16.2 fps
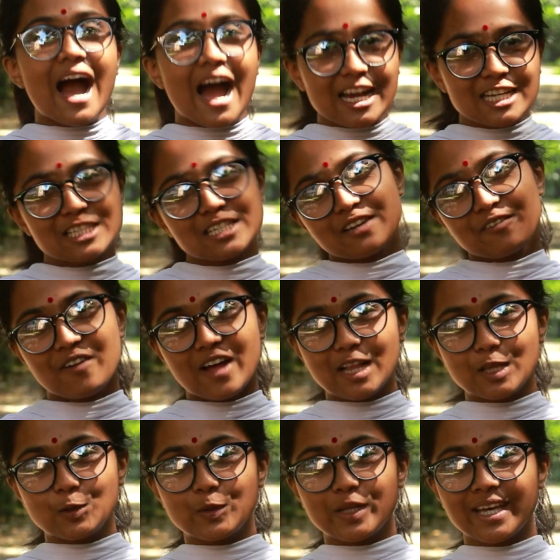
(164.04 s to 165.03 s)
আসছে
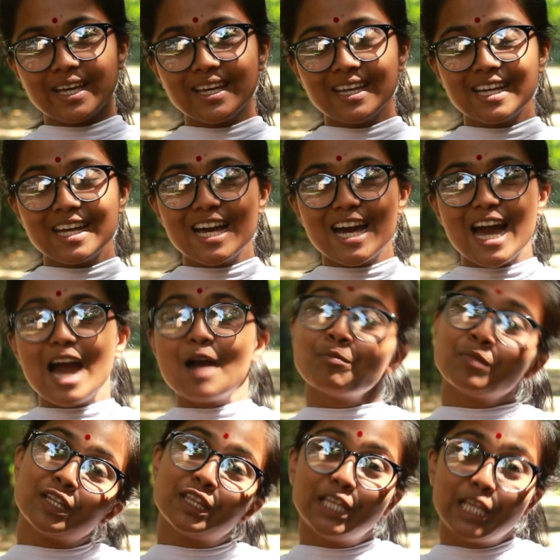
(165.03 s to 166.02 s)
ফাল্গুনে
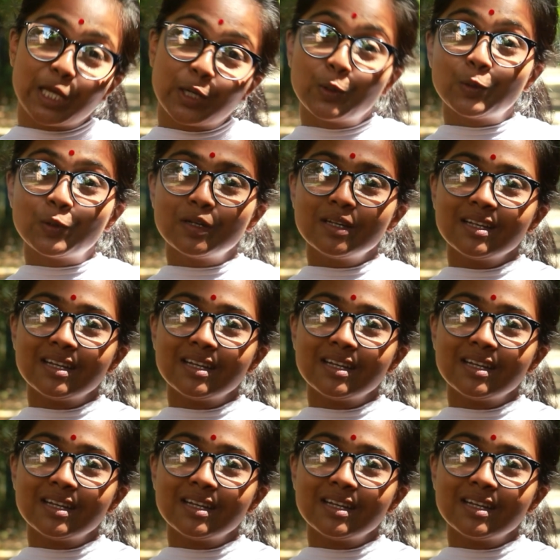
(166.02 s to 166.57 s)
আমরা দ্বিগুণ